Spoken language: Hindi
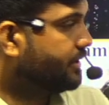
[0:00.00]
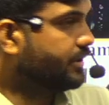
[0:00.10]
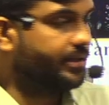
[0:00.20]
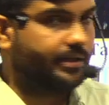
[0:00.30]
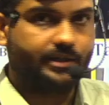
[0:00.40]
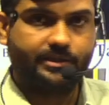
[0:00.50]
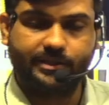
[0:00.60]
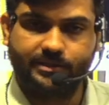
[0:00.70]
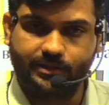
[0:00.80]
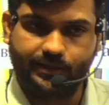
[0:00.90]
अंदर ये
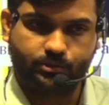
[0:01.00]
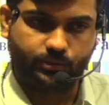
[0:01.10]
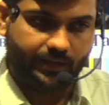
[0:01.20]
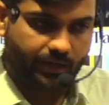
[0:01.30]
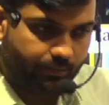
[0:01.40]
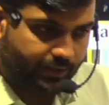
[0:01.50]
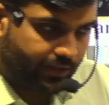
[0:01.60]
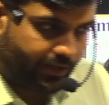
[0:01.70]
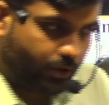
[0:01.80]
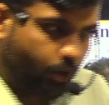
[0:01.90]
कैंडिडेट सेलेक्ट हुए हैं अभी
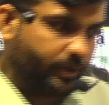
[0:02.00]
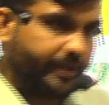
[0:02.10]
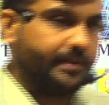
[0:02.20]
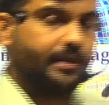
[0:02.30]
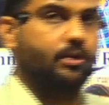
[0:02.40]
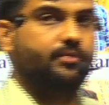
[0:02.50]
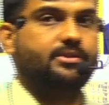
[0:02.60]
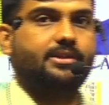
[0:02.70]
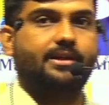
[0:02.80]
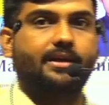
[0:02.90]
एक और टेक्निकल
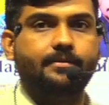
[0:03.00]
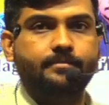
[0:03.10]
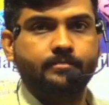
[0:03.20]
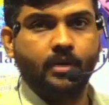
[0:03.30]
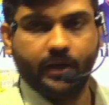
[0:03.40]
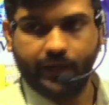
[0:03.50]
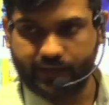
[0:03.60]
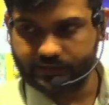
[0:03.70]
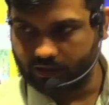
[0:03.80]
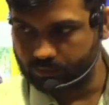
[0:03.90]
ऑफिसर का
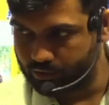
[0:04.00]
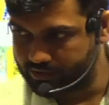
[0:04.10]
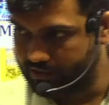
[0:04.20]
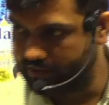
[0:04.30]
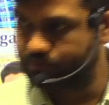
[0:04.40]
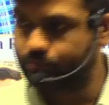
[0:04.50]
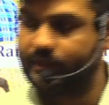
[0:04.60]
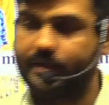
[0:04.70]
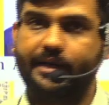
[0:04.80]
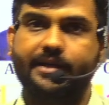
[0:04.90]
एग्ज़ाम होने जा रहा है
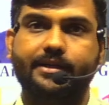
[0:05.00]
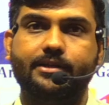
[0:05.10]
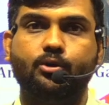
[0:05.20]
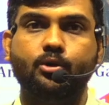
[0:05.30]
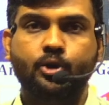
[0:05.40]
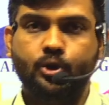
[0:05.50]
तुम्हारा 19 को